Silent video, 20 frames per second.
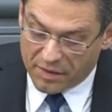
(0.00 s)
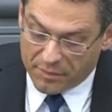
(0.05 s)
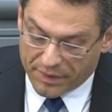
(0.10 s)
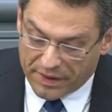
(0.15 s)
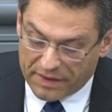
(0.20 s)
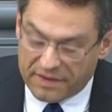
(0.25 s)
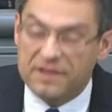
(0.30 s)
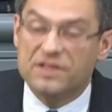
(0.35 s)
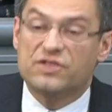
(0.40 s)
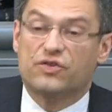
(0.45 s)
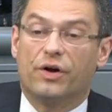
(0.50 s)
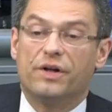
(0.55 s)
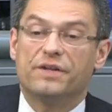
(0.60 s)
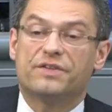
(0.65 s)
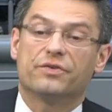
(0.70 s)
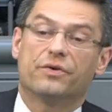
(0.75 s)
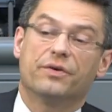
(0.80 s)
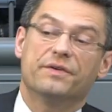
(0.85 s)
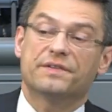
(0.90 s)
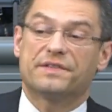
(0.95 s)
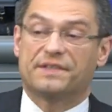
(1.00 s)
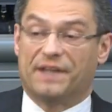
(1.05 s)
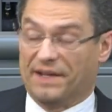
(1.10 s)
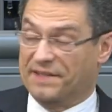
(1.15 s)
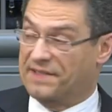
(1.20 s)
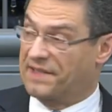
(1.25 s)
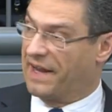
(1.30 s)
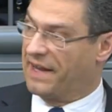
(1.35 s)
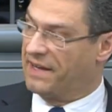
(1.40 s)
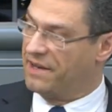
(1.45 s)
Gebieten sollte uns
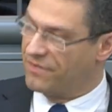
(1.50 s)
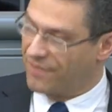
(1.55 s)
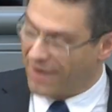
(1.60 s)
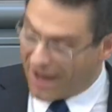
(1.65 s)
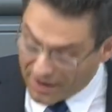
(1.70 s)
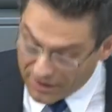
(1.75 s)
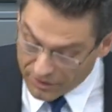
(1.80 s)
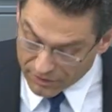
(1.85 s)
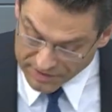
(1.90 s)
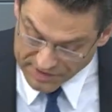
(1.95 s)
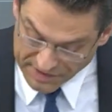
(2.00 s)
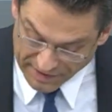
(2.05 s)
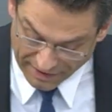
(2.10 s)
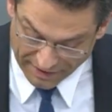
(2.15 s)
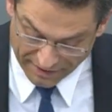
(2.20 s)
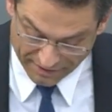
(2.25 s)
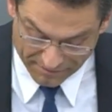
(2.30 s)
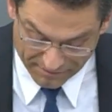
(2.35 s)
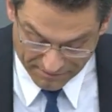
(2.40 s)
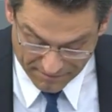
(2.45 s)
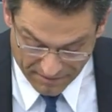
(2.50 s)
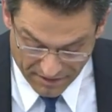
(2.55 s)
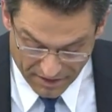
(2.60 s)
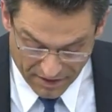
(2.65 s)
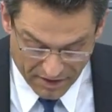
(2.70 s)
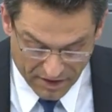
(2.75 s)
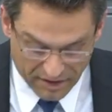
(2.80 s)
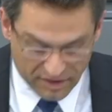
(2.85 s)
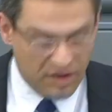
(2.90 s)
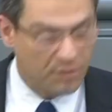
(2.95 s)
das eine Warnung sein.
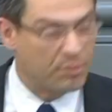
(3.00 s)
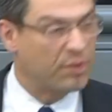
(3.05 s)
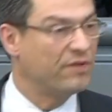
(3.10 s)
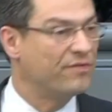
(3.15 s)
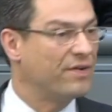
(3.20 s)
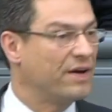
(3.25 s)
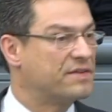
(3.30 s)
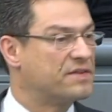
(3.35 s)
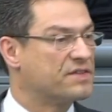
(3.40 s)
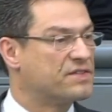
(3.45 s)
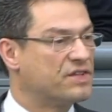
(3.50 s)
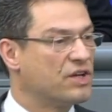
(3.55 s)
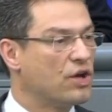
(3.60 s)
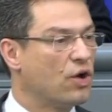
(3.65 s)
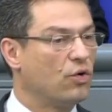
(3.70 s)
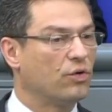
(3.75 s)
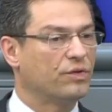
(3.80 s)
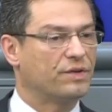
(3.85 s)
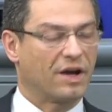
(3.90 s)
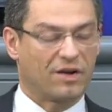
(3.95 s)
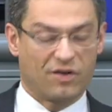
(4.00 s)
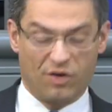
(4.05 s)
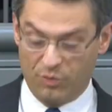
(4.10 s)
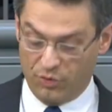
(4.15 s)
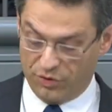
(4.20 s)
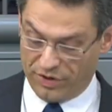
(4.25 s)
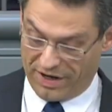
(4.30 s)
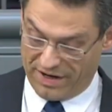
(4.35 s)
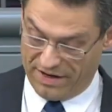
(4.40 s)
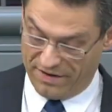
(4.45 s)
Die Privatisierung der
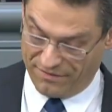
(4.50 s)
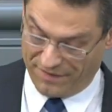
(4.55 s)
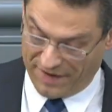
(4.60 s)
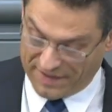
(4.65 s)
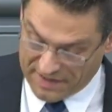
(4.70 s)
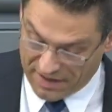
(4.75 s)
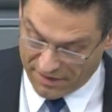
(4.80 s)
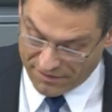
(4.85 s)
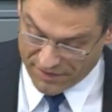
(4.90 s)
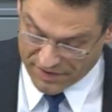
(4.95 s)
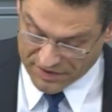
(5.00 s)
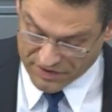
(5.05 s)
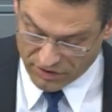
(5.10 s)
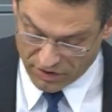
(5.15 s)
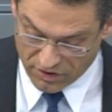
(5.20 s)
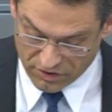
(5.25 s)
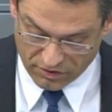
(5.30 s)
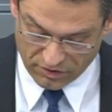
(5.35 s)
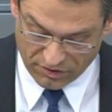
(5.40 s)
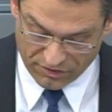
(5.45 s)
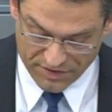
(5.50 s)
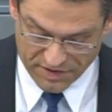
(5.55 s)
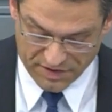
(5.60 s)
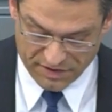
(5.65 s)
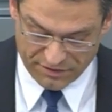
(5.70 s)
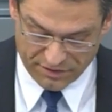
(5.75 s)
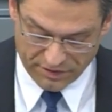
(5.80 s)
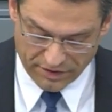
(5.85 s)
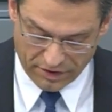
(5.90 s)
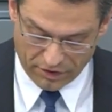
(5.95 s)
kommunalen Wasserversorgung, wie
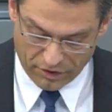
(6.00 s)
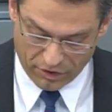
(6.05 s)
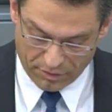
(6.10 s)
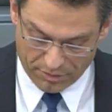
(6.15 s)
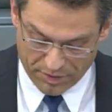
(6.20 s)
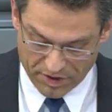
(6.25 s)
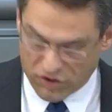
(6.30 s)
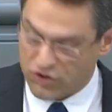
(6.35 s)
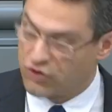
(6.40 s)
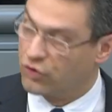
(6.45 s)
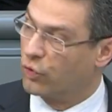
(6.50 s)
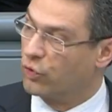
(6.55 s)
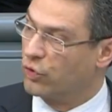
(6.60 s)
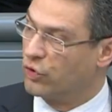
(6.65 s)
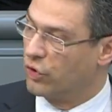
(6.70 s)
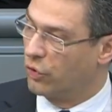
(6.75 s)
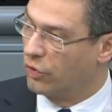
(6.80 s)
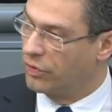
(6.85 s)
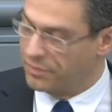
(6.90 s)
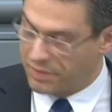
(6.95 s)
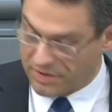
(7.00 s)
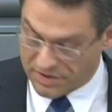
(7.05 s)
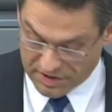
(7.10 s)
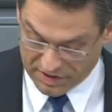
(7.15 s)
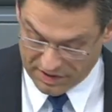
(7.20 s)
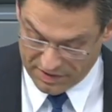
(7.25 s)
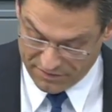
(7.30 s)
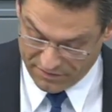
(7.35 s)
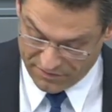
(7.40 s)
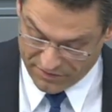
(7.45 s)
sie von der Europäischen Union
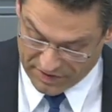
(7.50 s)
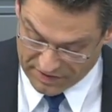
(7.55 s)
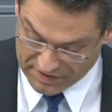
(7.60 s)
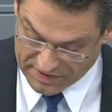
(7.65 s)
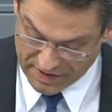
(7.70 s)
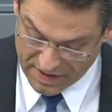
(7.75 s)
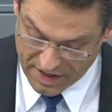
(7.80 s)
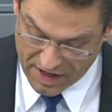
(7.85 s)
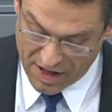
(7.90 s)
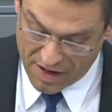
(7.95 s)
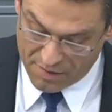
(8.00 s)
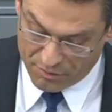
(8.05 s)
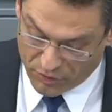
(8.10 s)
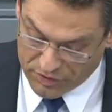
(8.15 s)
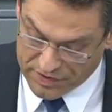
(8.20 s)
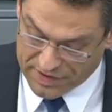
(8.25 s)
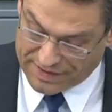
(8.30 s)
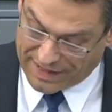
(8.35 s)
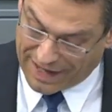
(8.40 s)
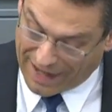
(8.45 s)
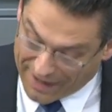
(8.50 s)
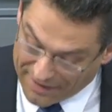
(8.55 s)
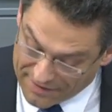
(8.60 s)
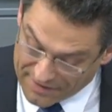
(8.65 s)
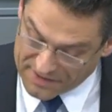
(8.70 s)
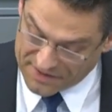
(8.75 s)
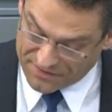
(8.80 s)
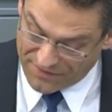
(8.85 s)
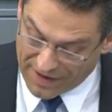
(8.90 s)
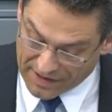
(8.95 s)
betrieben wird, muss
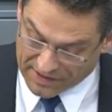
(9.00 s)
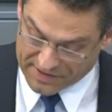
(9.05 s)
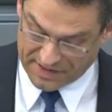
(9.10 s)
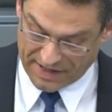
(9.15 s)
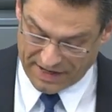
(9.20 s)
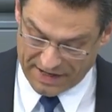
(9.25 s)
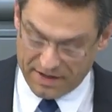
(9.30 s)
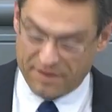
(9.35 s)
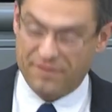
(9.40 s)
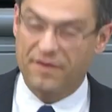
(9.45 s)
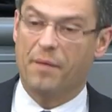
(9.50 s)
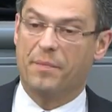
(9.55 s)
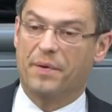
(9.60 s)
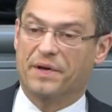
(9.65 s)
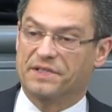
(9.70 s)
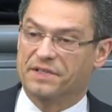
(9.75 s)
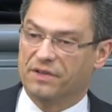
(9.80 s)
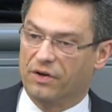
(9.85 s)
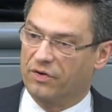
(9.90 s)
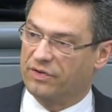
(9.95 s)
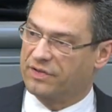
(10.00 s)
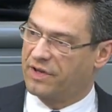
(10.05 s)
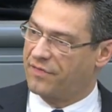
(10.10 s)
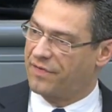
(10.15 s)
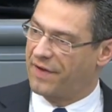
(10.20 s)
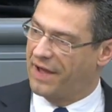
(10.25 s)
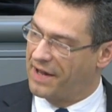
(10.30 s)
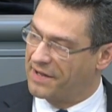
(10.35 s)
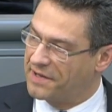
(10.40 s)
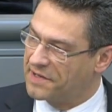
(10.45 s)
keineswegs eine Verbesserung der
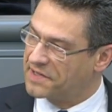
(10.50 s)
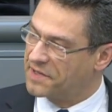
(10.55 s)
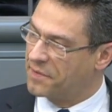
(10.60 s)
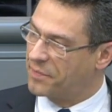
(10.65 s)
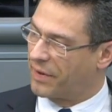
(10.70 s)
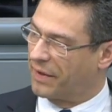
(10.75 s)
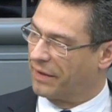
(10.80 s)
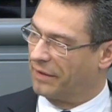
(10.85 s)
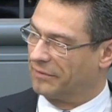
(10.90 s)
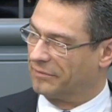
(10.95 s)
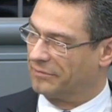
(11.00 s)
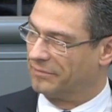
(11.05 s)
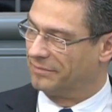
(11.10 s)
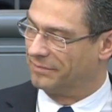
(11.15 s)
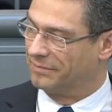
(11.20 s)
Verhältnisse bringen.